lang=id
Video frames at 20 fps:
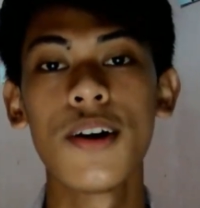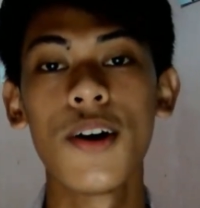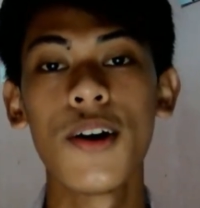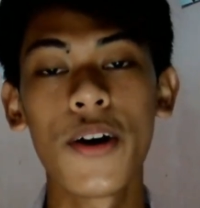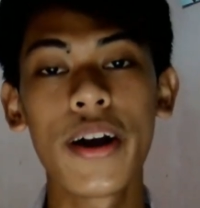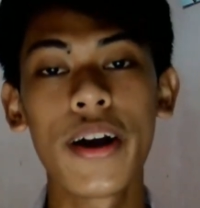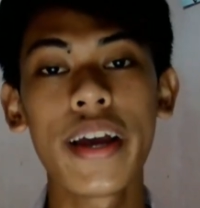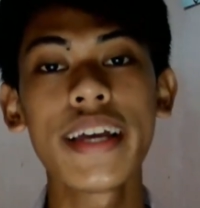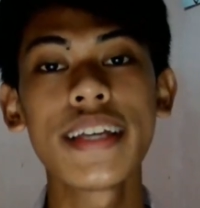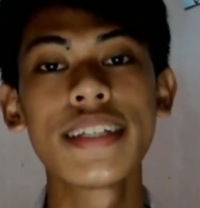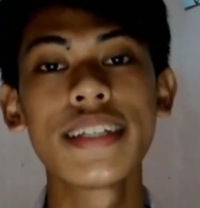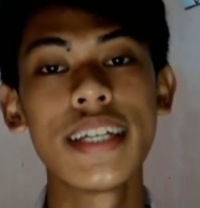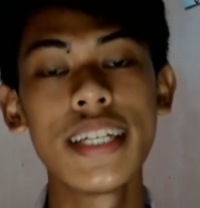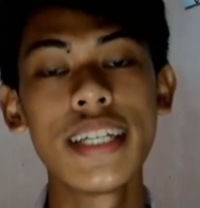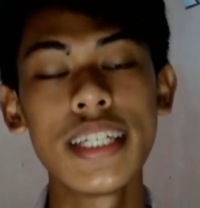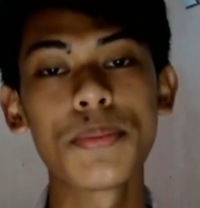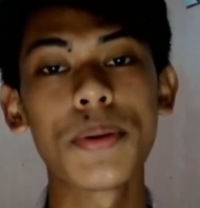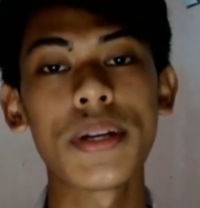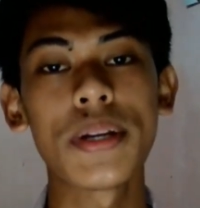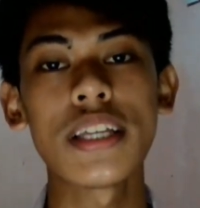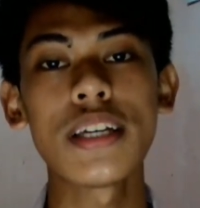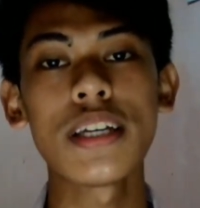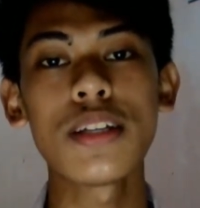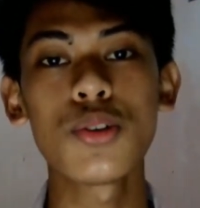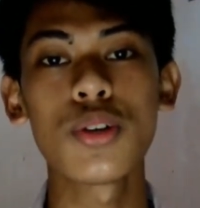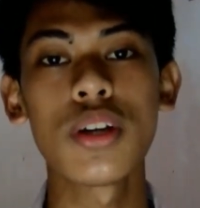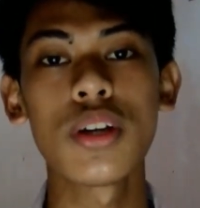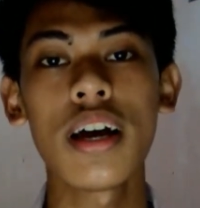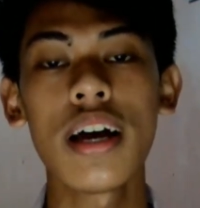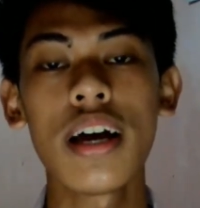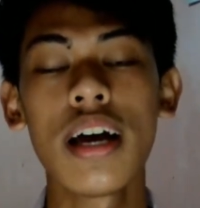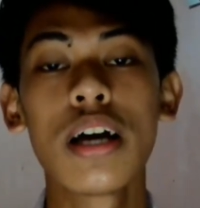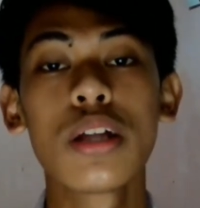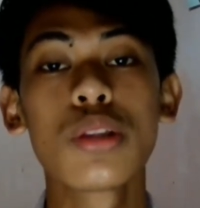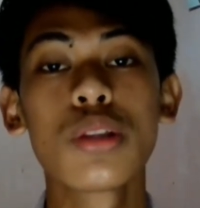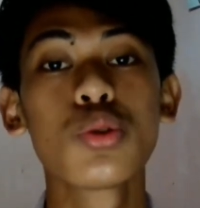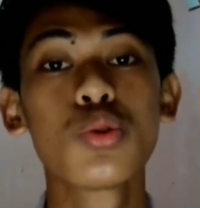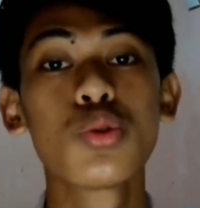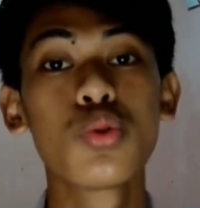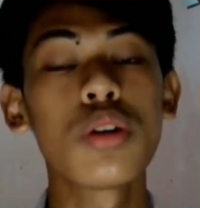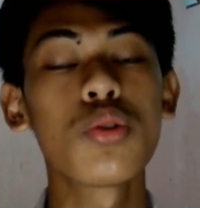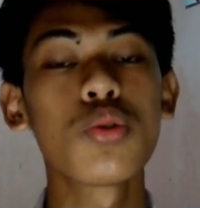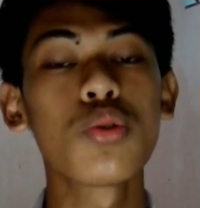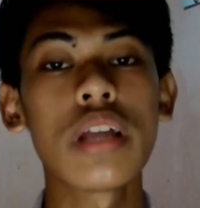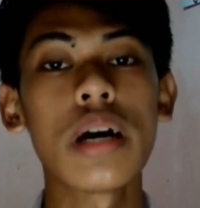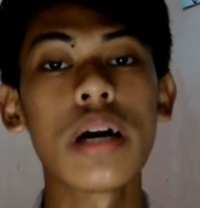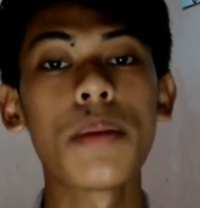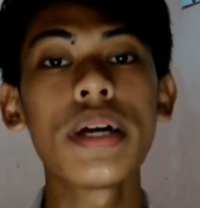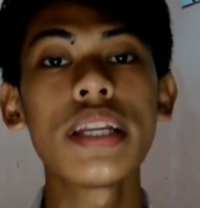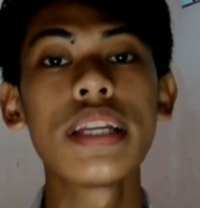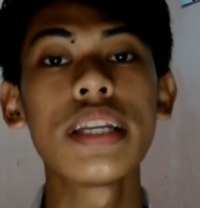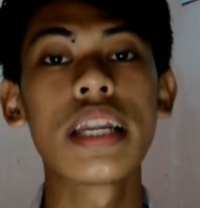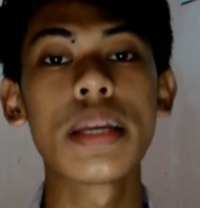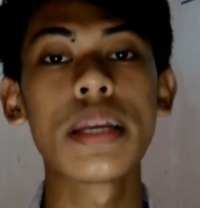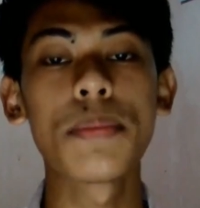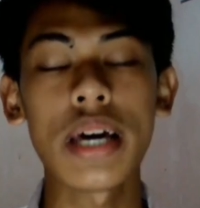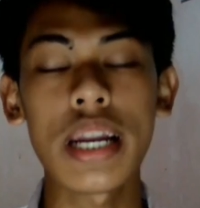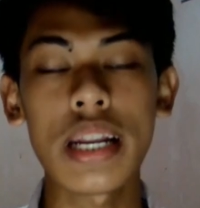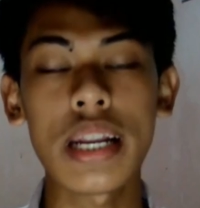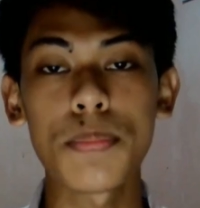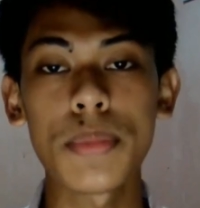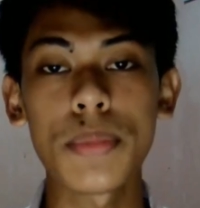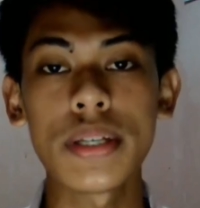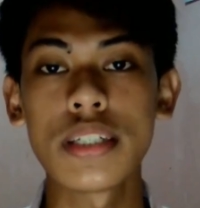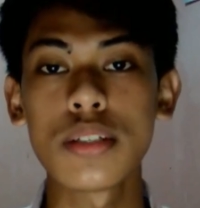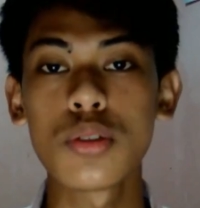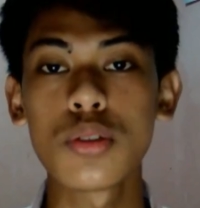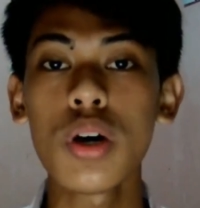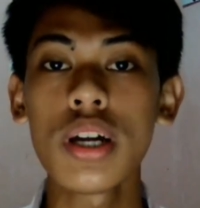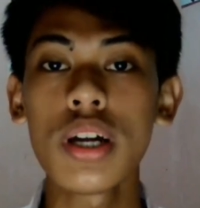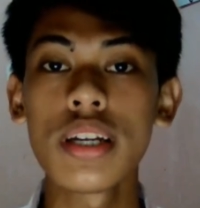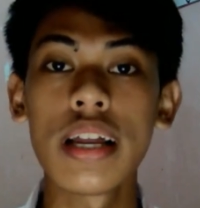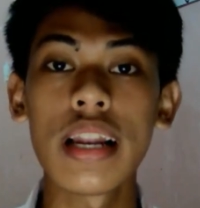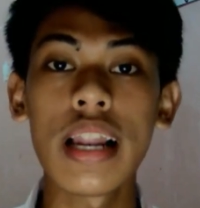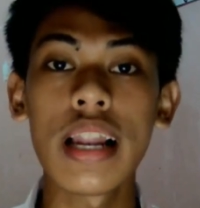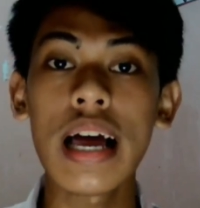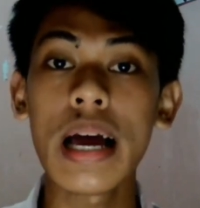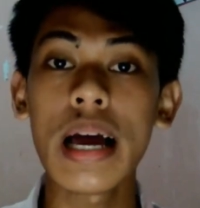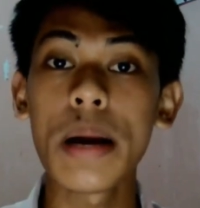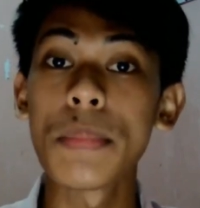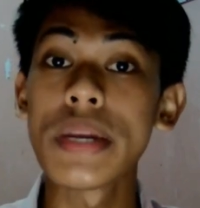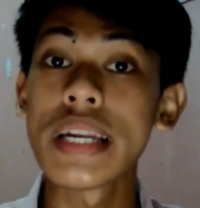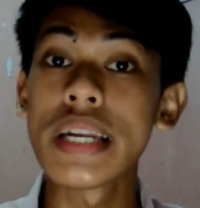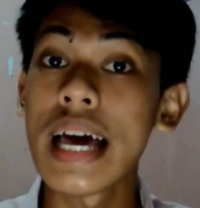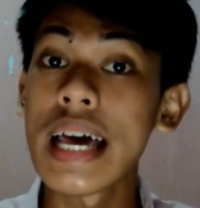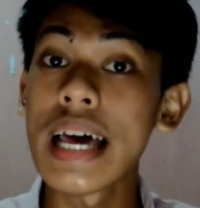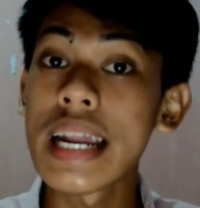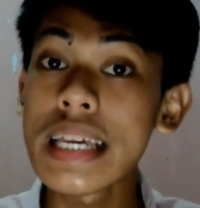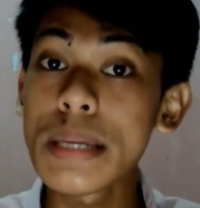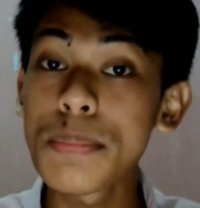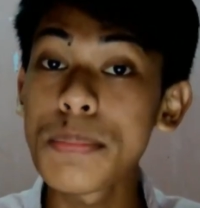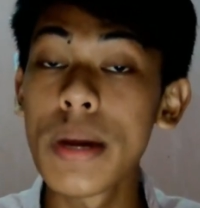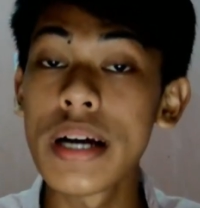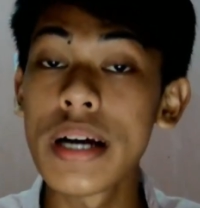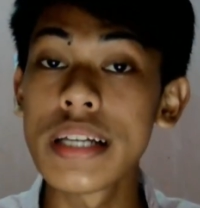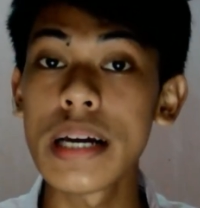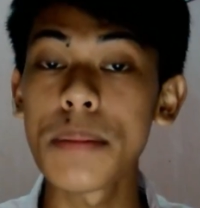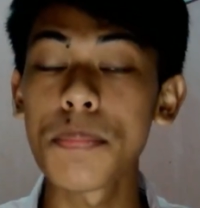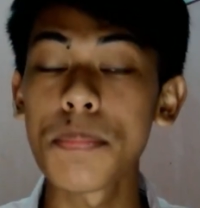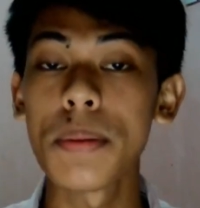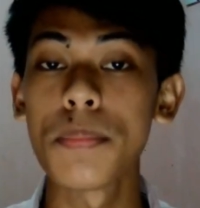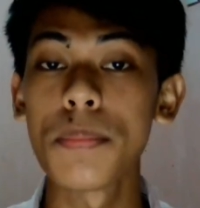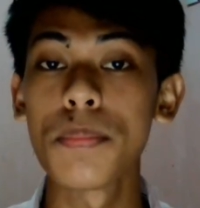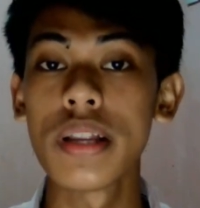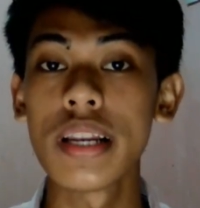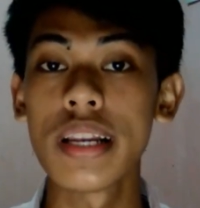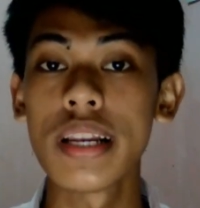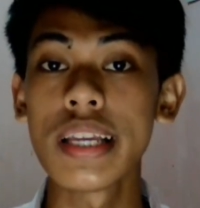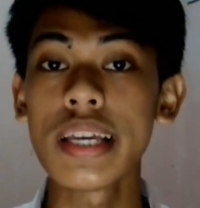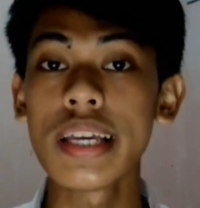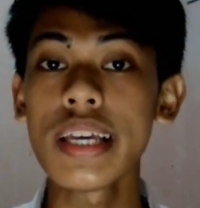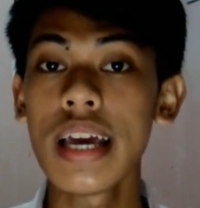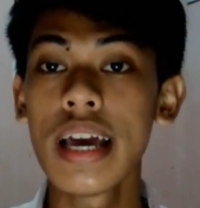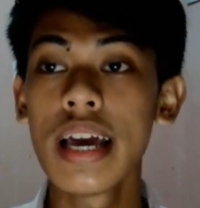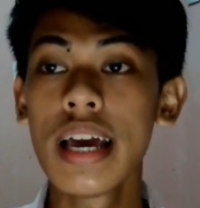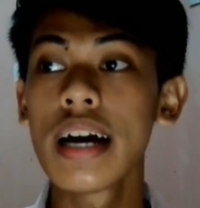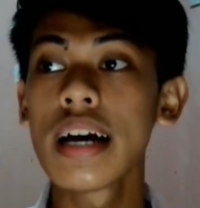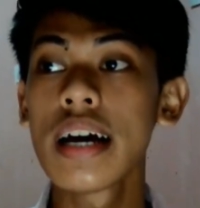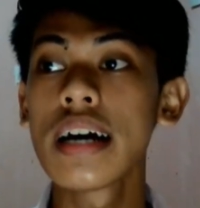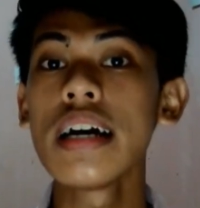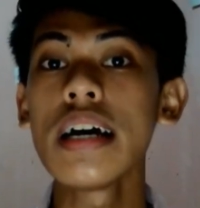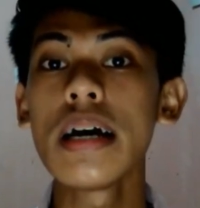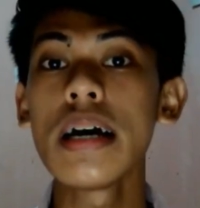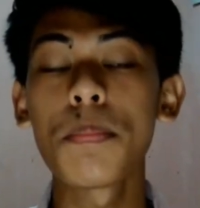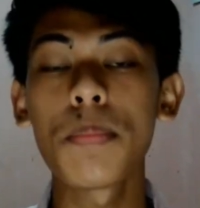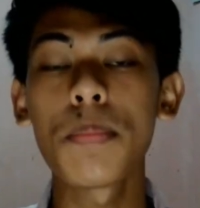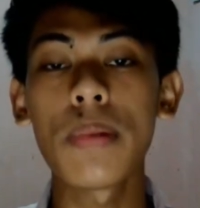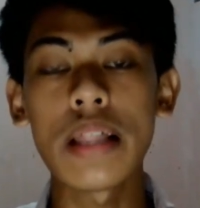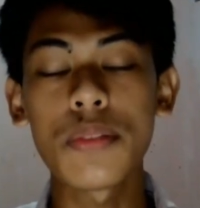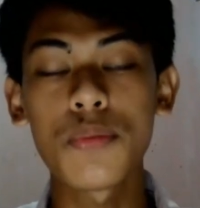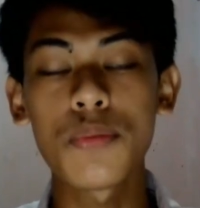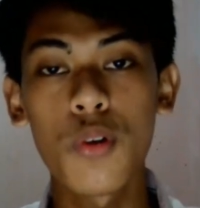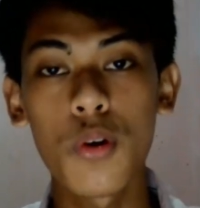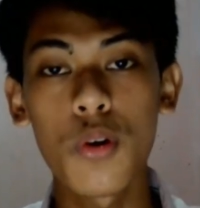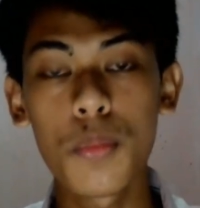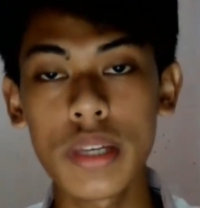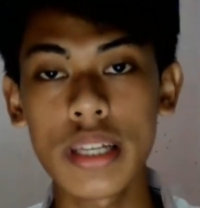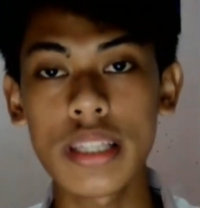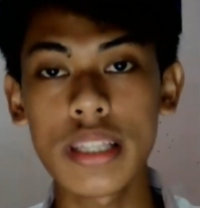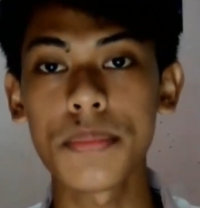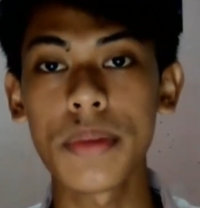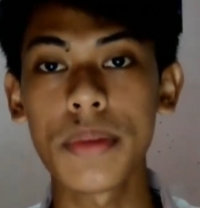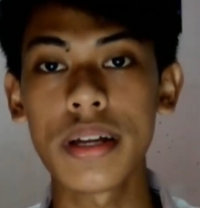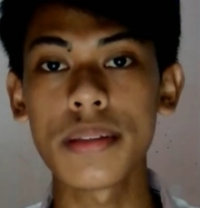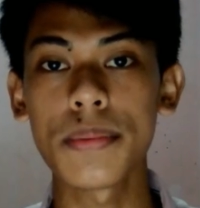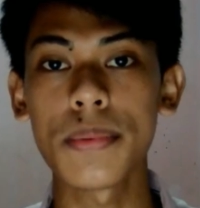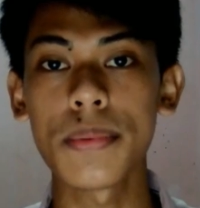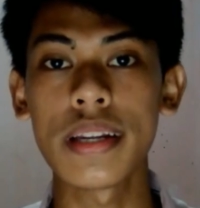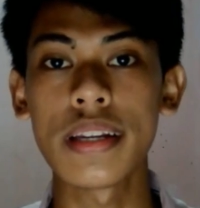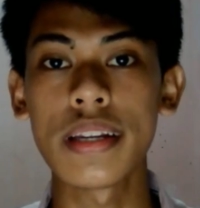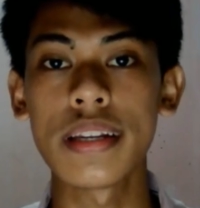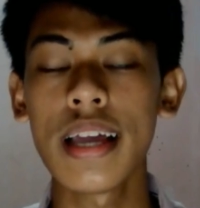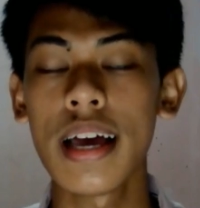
Oke, jadi seperti itu ya. Tujuan utama dari marketplace itu adalah menarik banyak pembeli ke platformnya teman-teman.